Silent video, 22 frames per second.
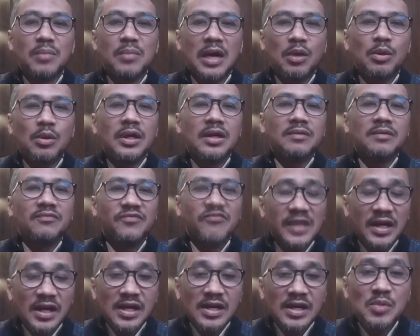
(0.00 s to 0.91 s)
bahwa
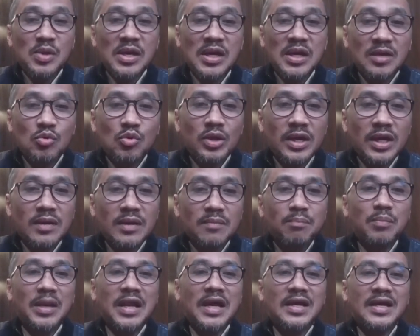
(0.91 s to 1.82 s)
Firly
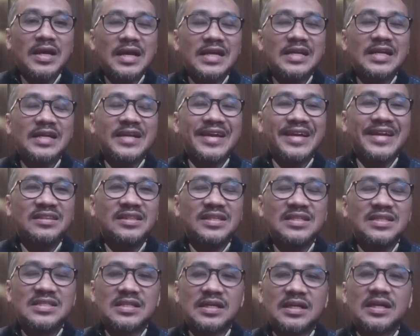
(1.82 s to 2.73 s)
melakukan pelanggaran
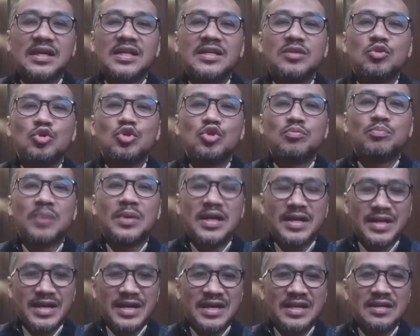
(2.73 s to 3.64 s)
etik sekaligus
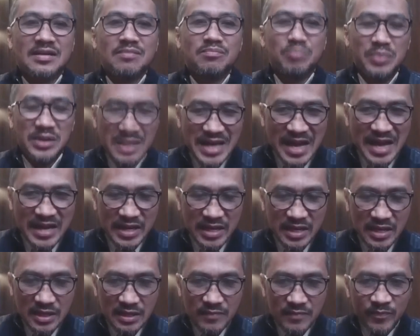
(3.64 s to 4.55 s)
pelanggaran
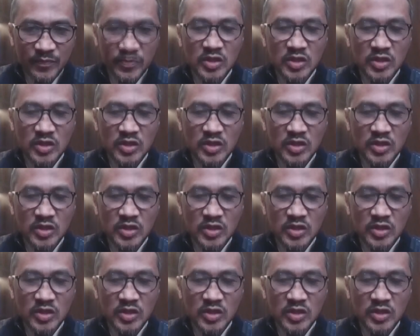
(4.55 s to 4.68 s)
pidana.